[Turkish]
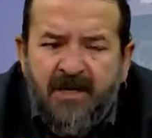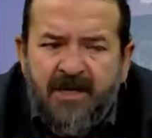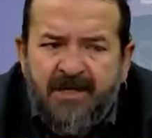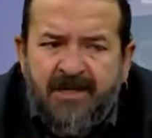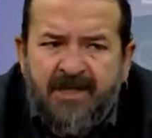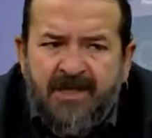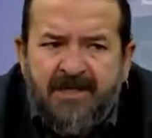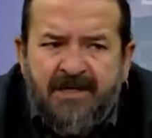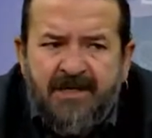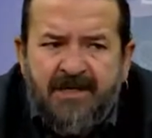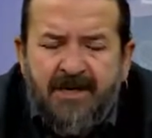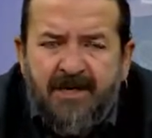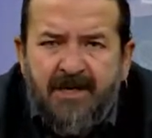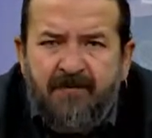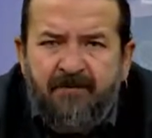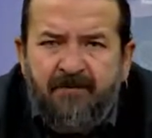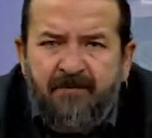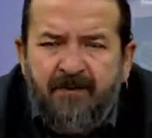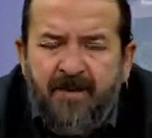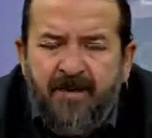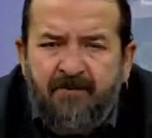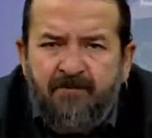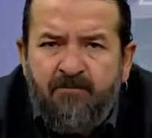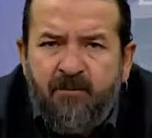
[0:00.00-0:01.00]

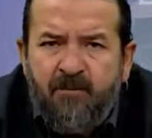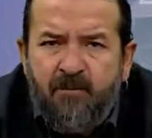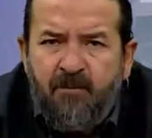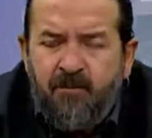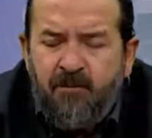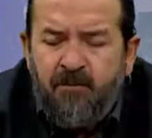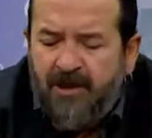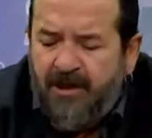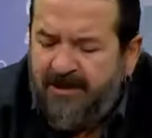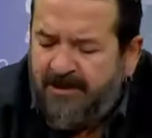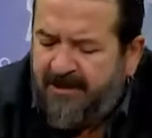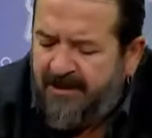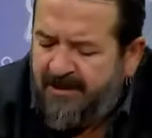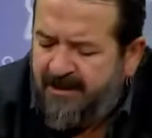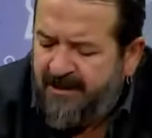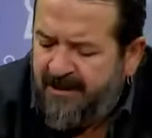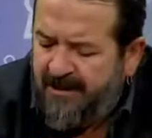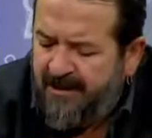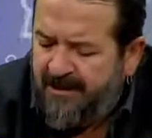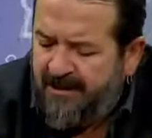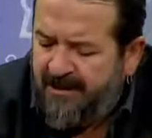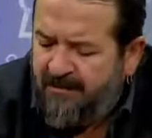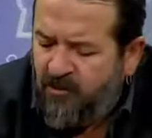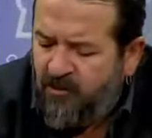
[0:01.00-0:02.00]
Getirelim bugün
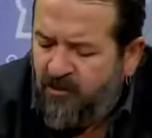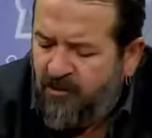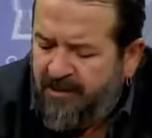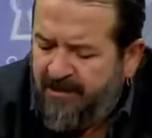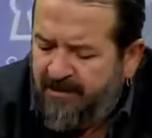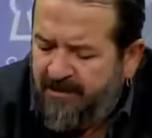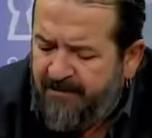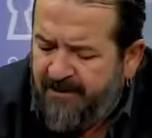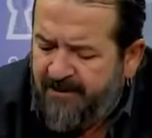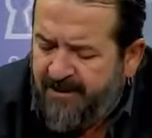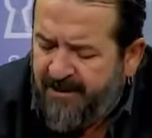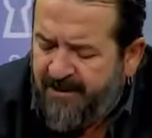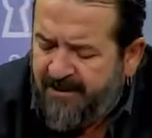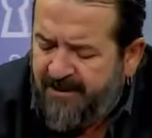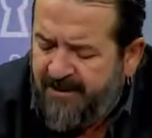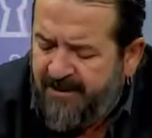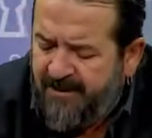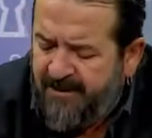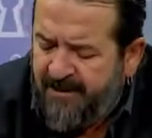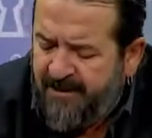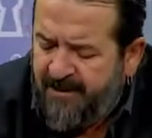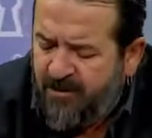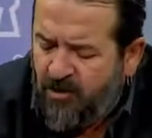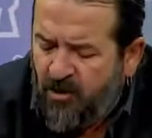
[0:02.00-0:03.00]
gazetesinin, bugün Kıbrıs
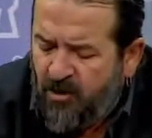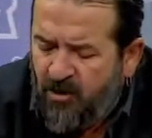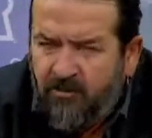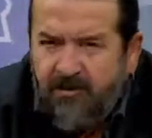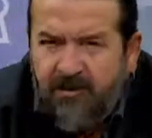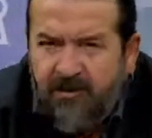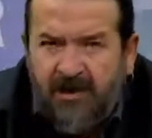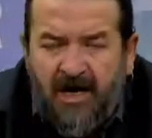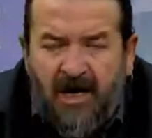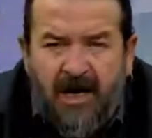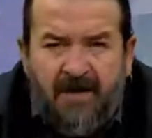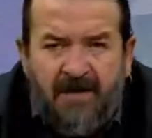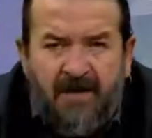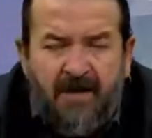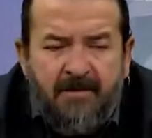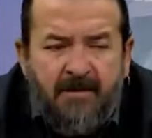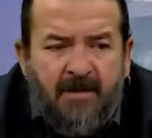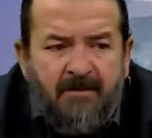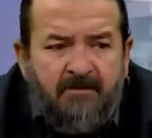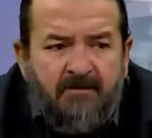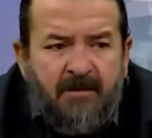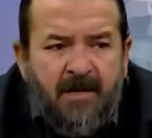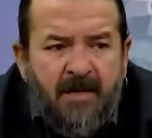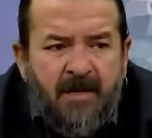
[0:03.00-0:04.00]
gazetesinin çok şahane
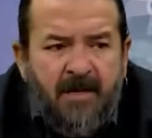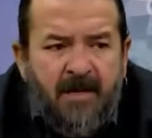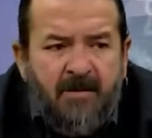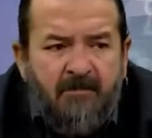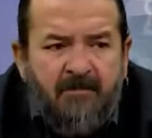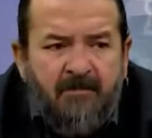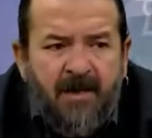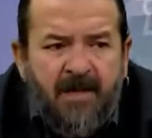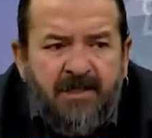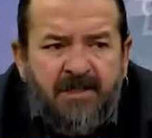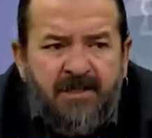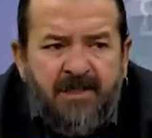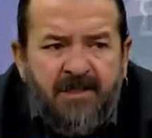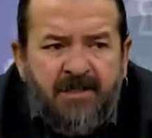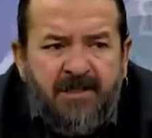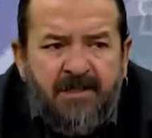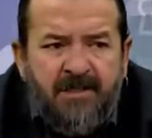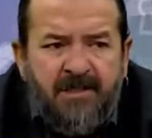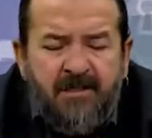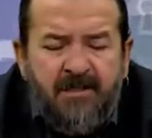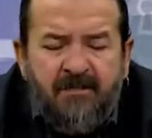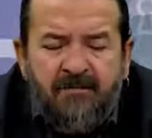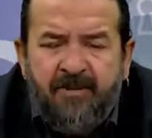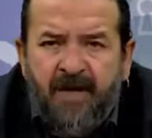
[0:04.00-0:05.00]
bir
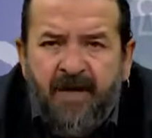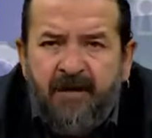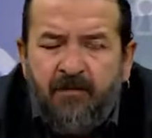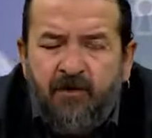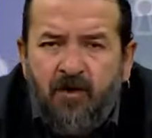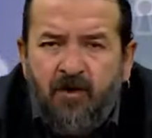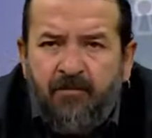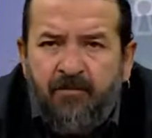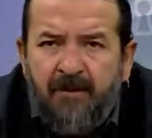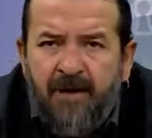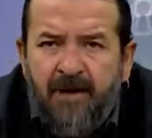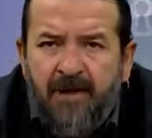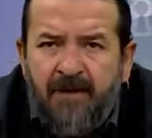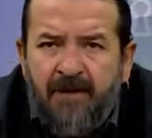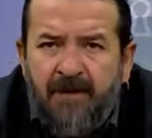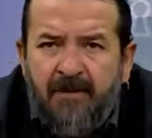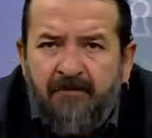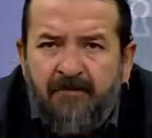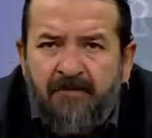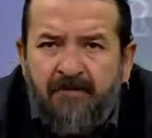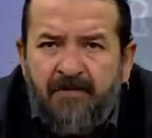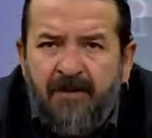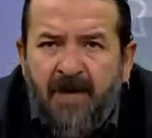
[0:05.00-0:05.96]
manşeti ben çok beğendim.